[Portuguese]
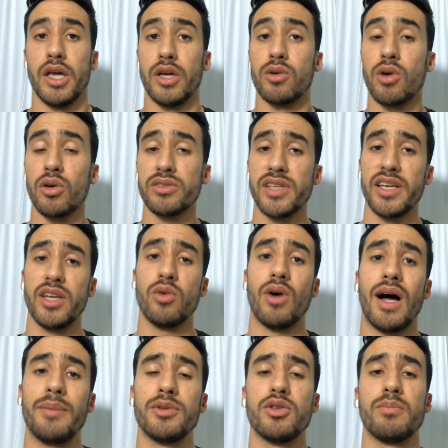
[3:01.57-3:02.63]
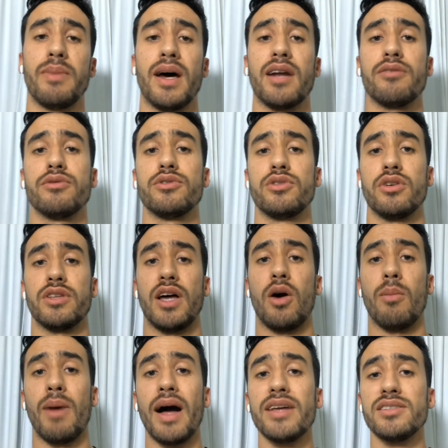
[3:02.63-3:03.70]
E qual seria o hábito
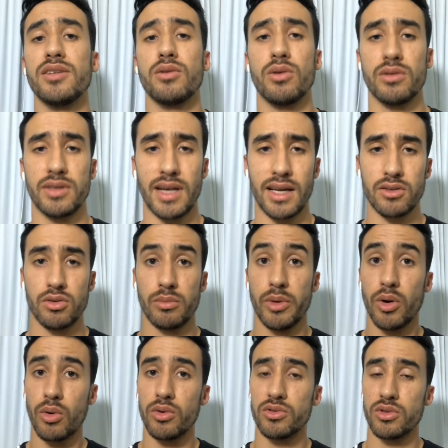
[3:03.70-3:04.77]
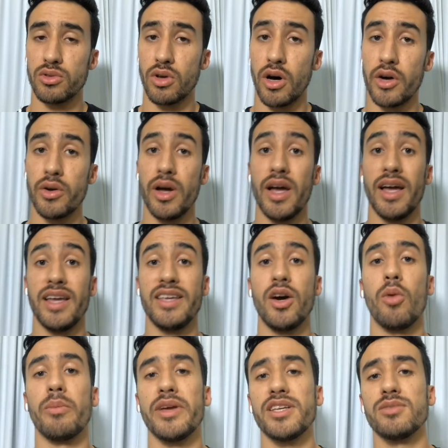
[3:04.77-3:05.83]
parafuncional mais encontrado no meu consultório e
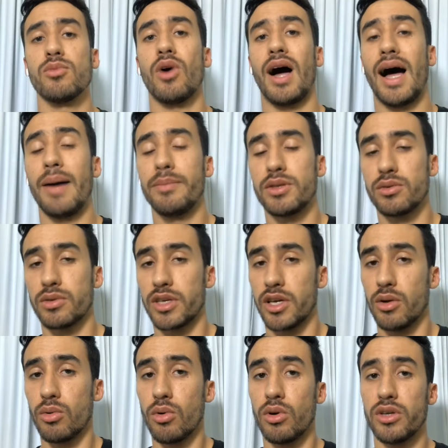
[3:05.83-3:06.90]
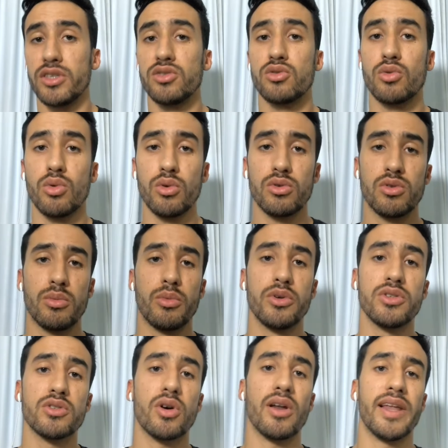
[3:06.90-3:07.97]
é o mesmo hábito que eu escuto
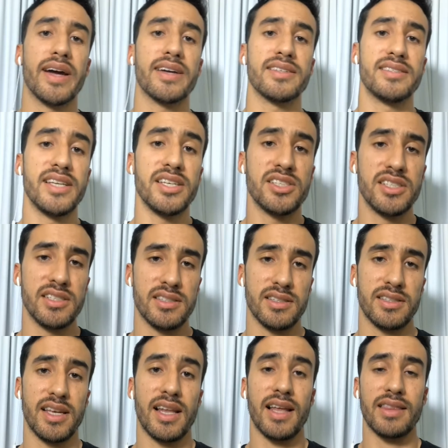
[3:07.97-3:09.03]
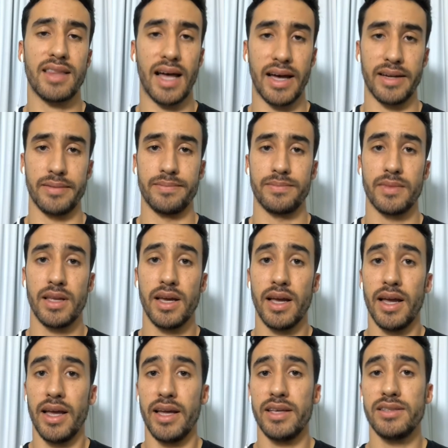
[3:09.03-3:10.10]
muitos colegas dentistas relatarem?
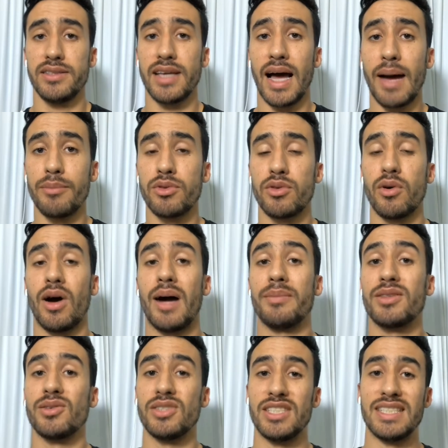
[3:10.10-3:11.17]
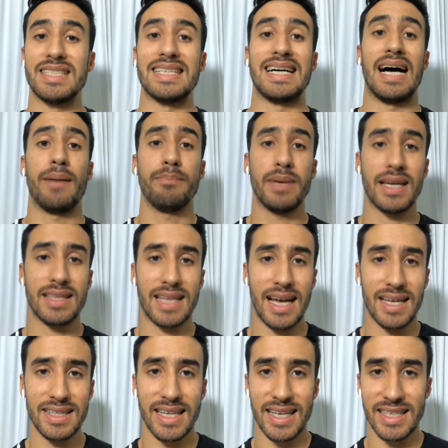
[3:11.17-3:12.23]
Esse hábito é o hábito de
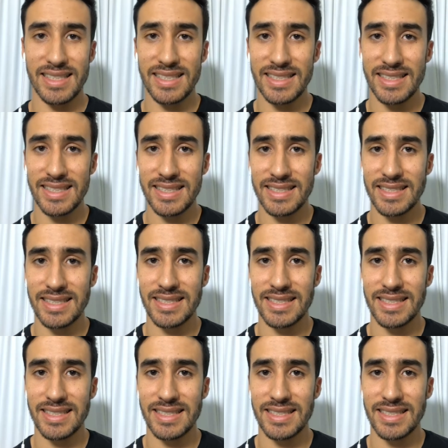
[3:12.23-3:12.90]
apertar dentes,